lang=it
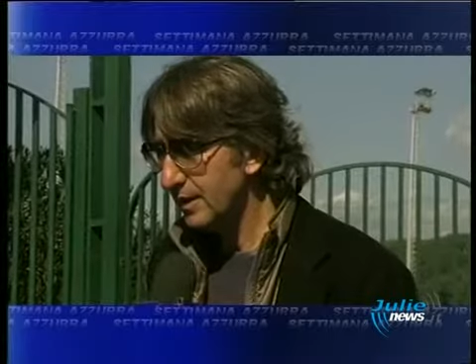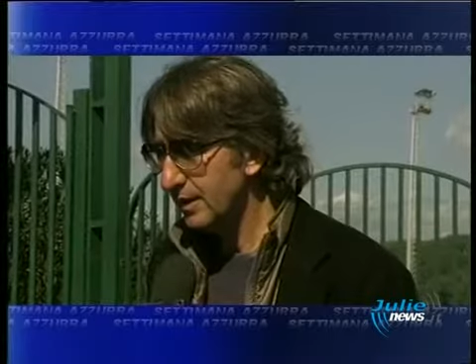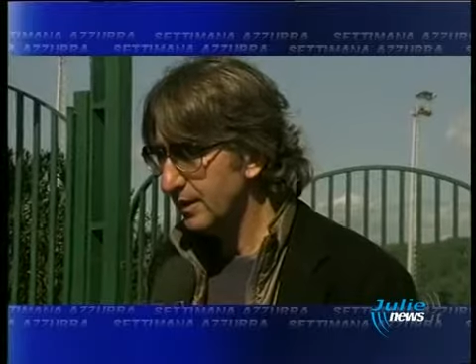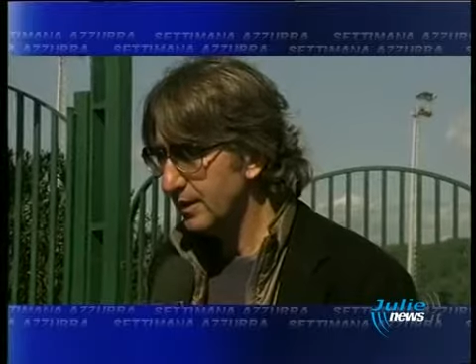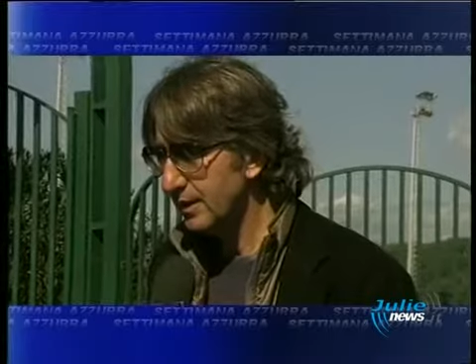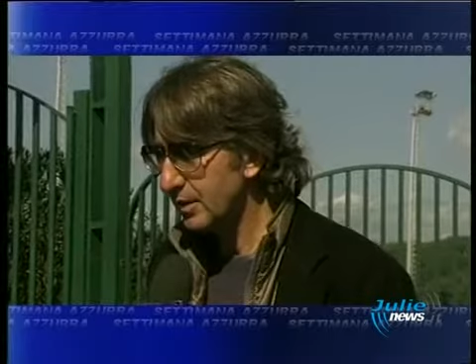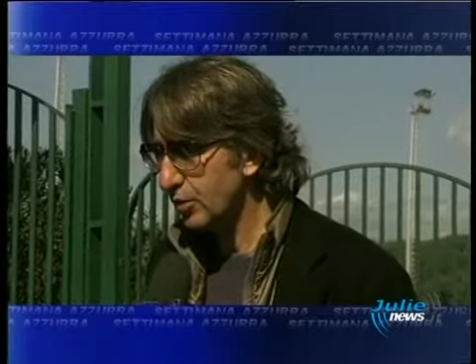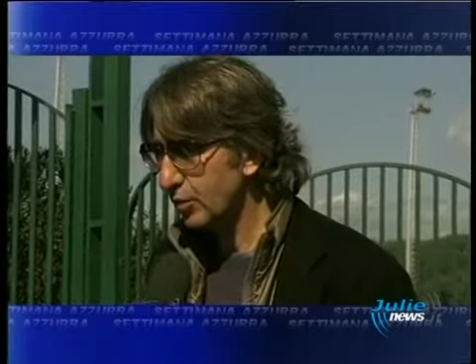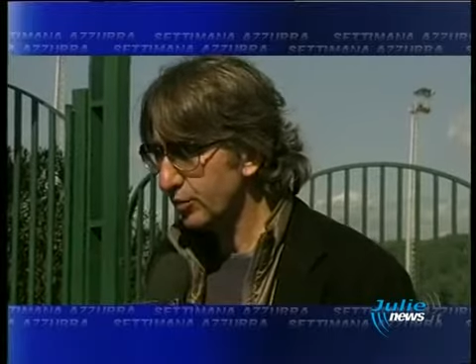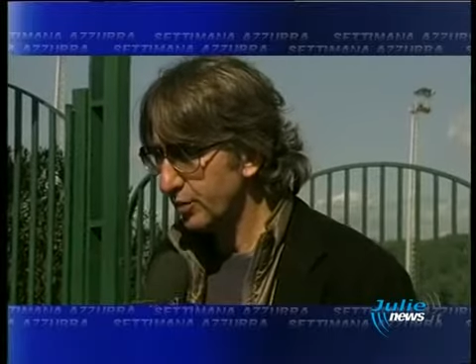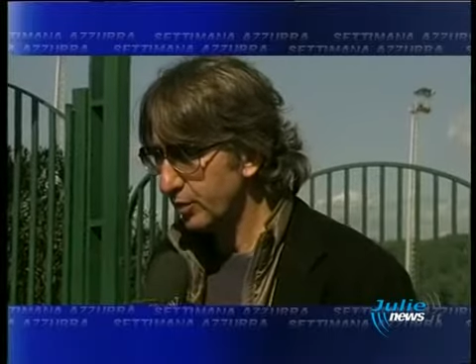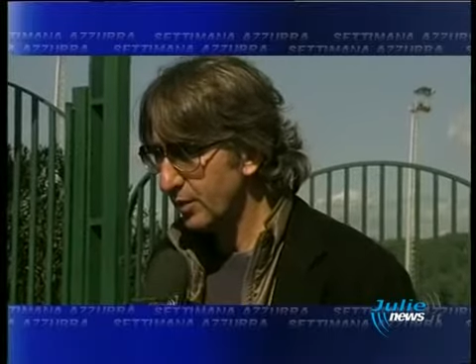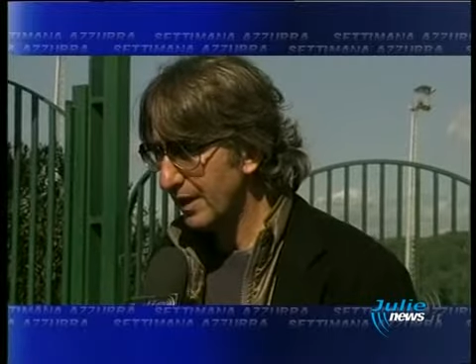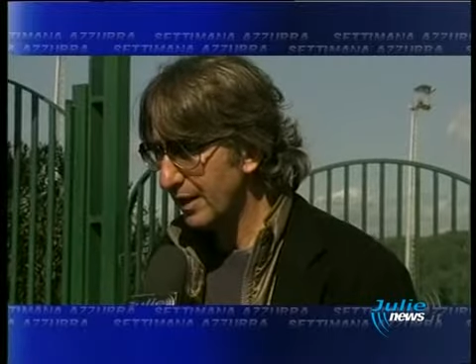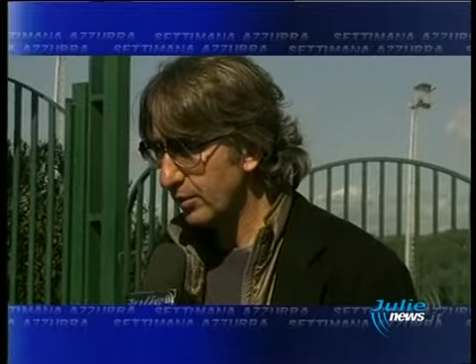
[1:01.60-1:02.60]
eh,
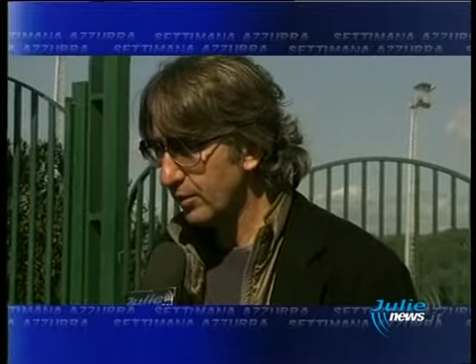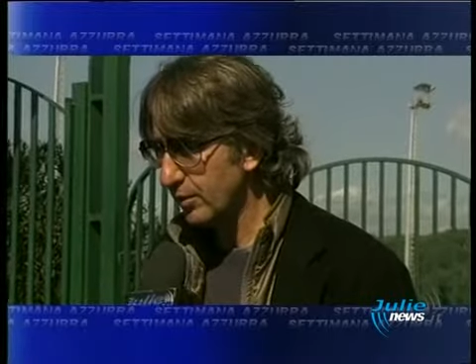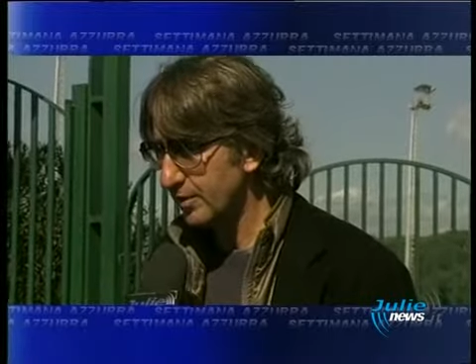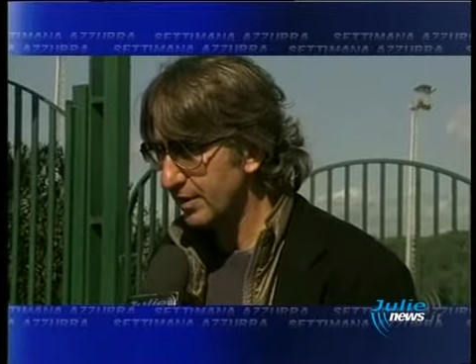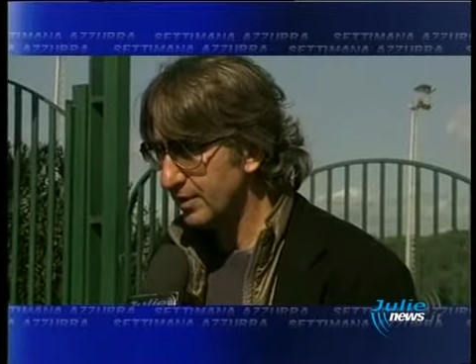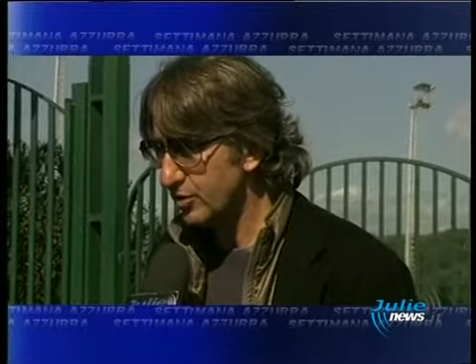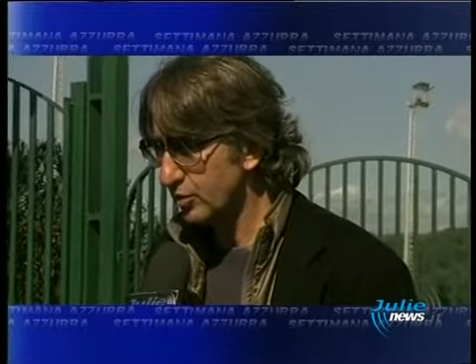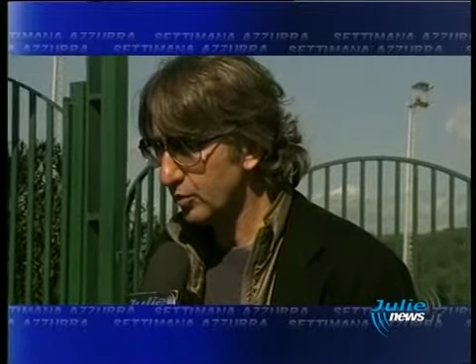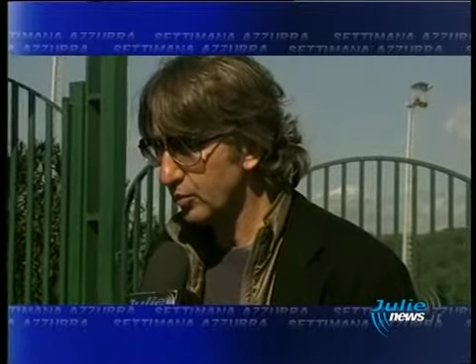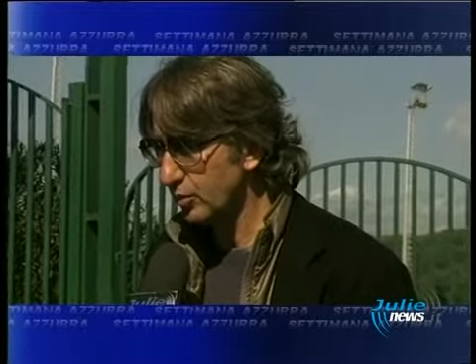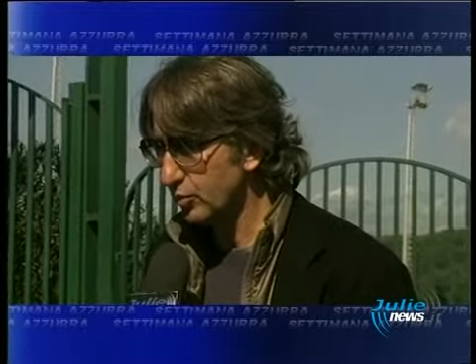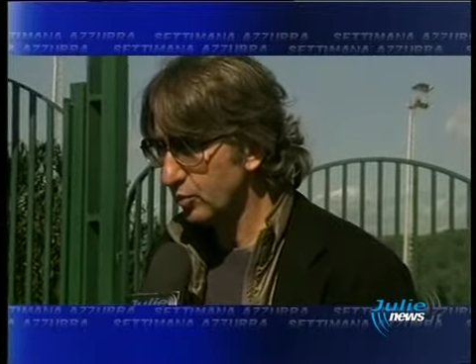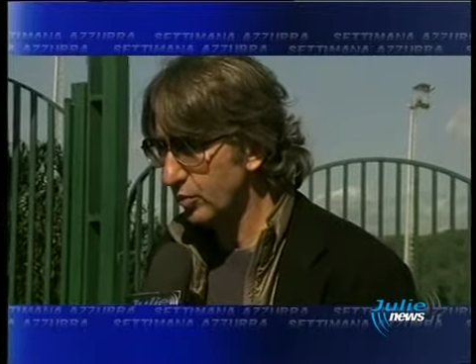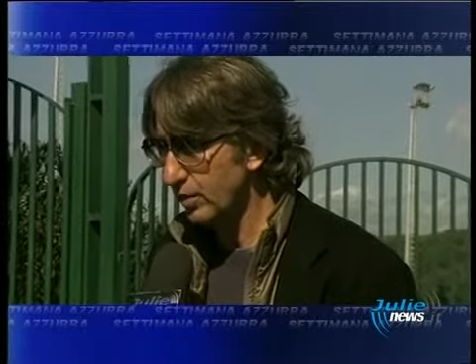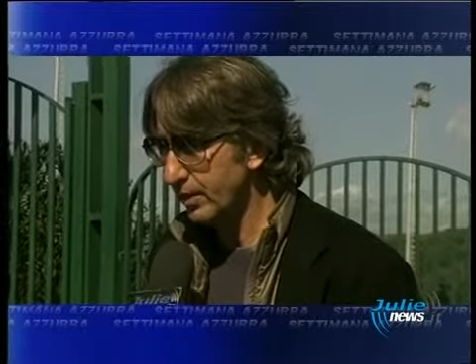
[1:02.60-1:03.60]
continuerà con il
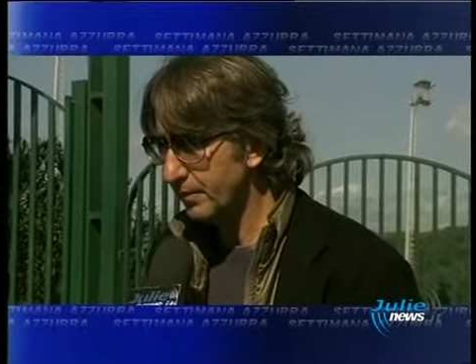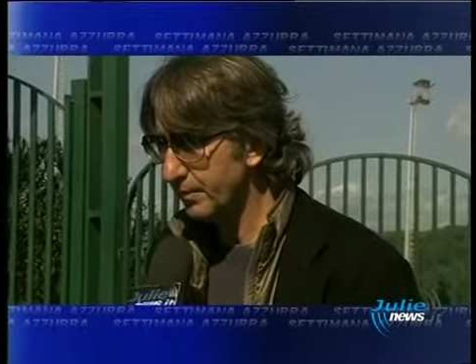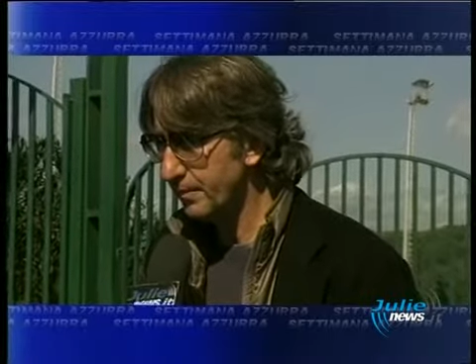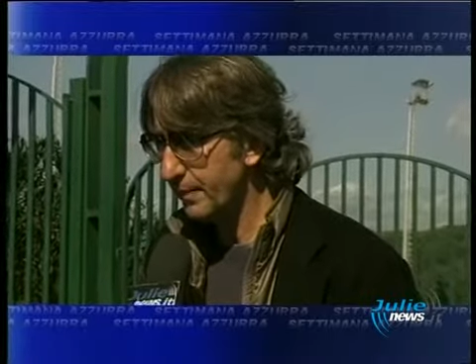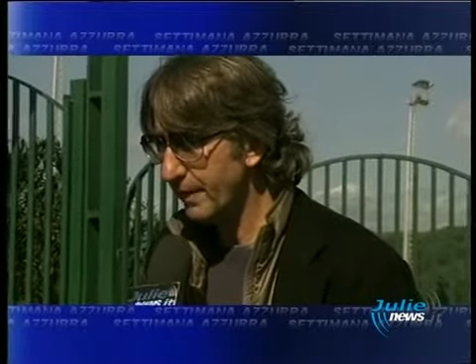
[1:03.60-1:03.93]
352,